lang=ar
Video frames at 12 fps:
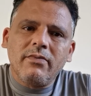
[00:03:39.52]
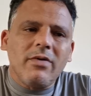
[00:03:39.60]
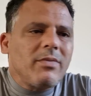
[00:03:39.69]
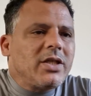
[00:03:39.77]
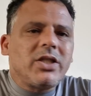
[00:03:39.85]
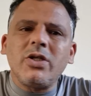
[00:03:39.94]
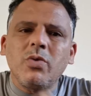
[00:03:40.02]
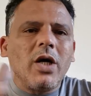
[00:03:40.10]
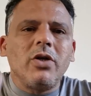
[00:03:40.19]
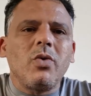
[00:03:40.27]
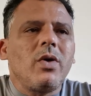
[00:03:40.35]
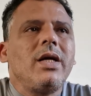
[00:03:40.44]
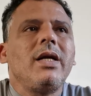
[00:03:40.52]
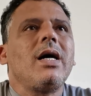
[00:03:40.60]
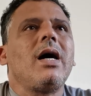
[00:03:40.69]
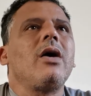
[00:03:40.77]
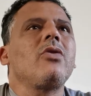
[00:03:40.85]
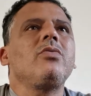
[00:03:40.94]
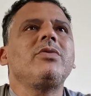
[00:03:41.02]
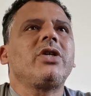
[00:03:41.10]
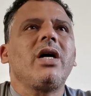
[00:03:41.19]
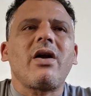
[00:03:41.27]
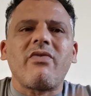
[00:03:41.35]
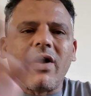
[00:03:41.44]
فما يجيش واحد يقول لي لا هذا
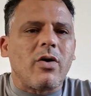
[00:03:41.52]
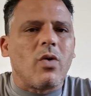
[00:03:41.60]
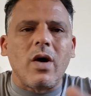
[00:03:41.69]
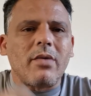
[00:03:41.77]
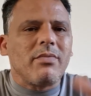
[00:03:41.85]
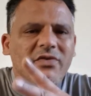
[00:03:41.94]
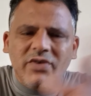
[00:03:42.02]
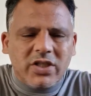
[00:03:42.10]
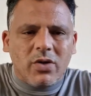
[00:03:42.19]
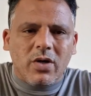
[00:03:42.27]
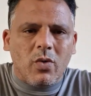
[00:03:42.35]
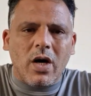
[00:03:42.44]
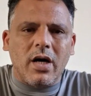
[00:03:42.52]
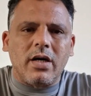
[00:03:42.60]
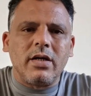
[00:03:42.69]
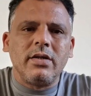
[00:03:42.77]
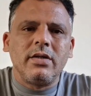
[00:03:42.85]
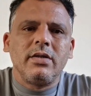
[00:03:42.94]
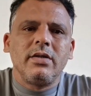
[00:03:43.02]
مش عارف هك ما فيش هك وهك